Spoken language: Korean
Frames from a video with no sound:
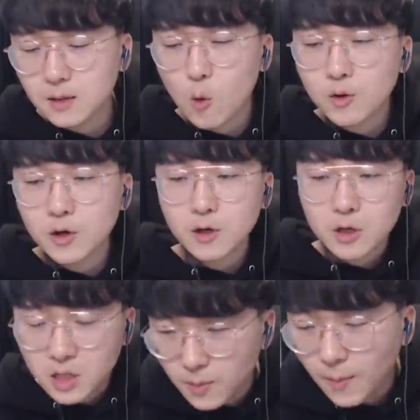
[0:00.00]

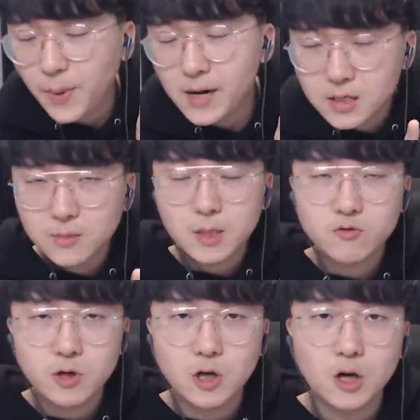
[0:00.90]
공격력
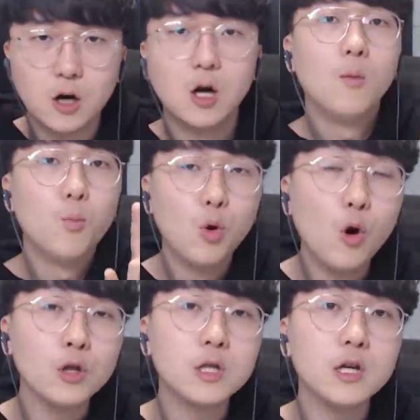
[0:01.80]
280이고요
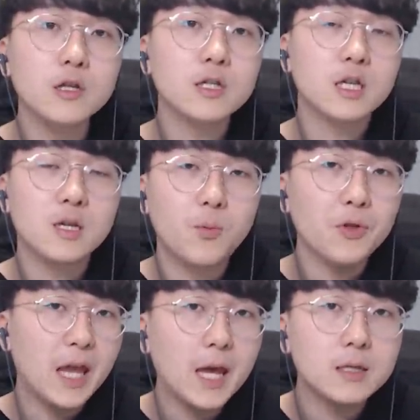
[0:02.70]
모든
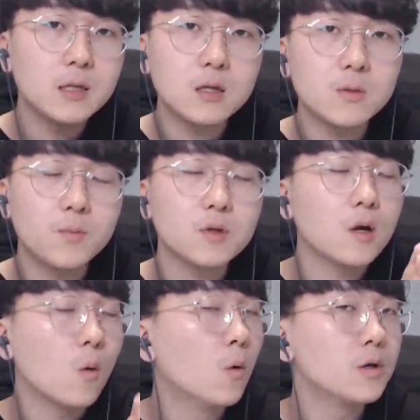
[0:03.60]
기본
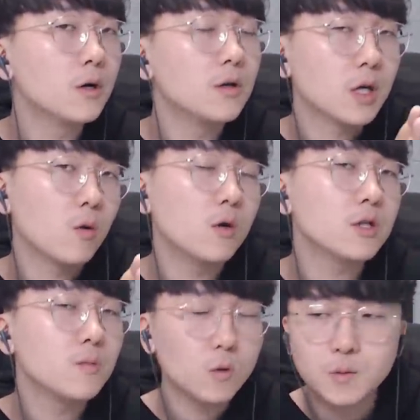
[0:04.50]
S급보다 공격력이
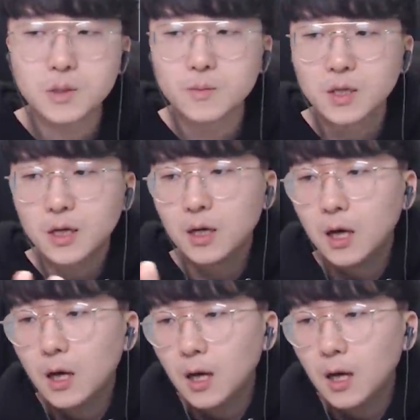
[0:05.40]
훨씬 높습니다 아